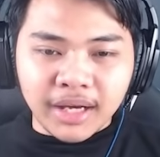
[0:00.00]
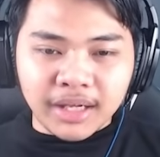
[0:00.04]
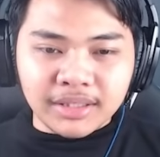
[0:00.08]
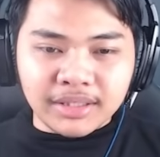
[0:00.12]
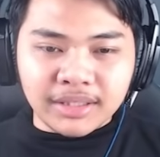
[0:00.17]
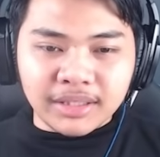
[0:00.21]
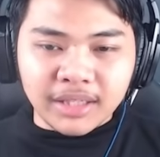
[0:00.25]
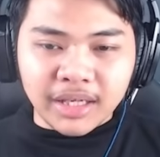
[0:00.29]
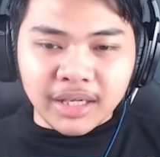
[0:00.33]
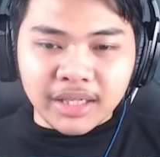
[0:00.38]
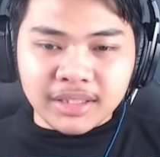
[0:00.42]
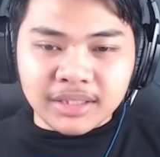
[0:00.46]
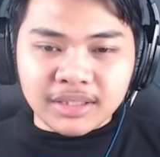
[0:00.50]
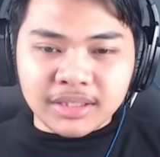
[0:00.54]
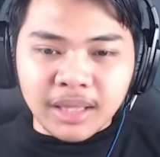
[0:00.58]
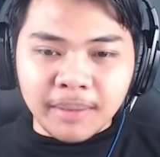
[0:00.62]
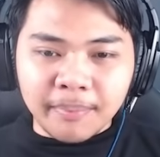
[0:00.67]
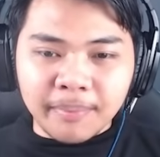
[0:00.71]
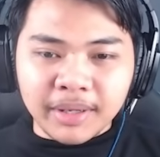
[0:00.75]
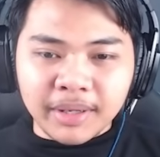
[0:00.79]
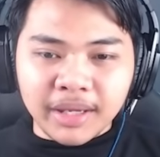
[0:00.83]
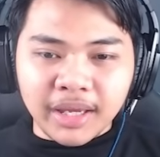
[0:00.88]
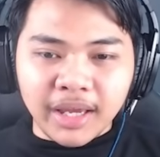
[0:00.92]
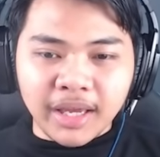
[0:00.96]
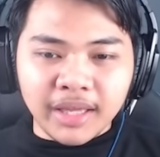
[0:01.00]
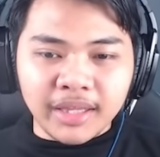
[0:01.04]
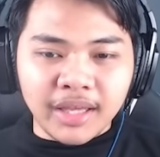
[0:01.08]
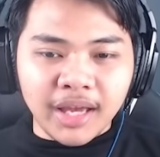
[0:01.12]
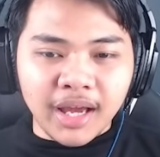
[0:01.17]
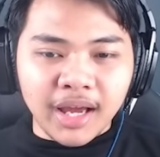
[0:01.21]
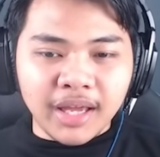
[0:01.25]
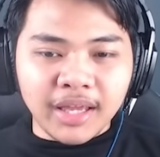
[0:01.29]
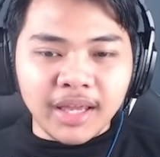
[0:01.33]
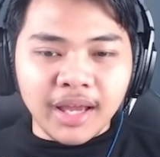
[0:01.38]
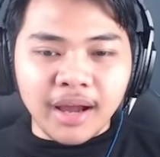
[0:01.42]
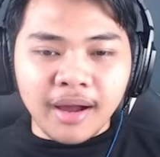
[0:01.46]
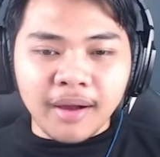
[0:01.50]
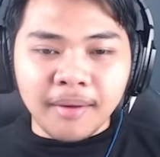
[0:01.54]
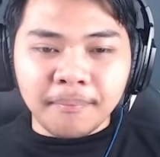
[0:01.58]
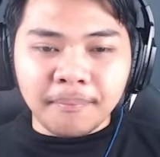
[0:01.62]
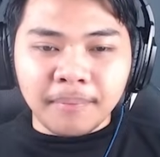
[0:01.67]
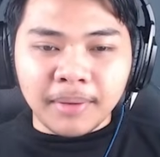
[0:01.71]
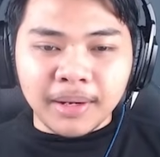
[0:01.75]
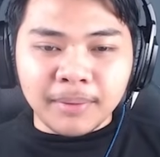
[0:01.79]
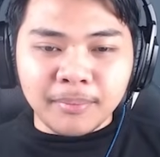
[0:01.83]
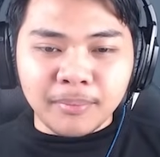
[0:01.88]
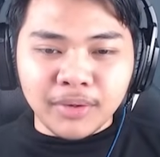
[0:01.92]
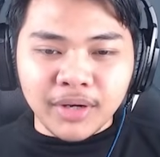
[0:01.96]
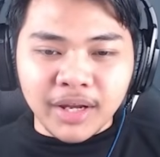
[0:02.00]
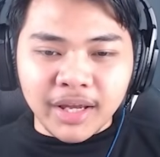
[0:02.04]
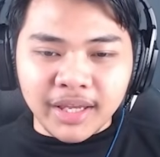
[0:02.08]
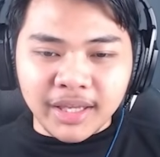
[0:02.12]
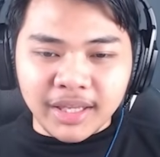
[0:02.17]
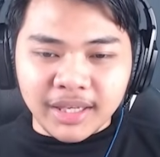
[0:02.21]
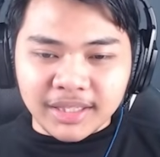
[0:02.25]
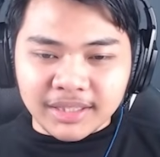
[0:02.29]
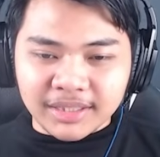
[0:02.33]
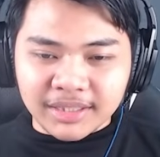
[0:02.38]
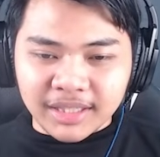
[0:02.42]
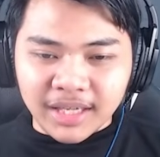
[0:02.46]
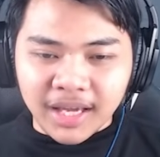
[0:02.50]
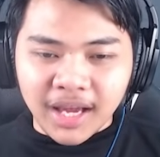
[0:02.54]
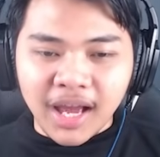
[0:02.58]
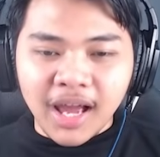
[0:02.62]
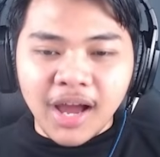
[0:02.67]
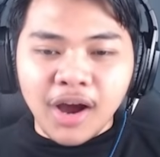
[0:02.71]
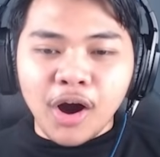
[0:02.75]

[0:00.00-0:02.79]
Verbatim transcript: sih guys. Tapi kayaknya yang paling mudah ini sih ya.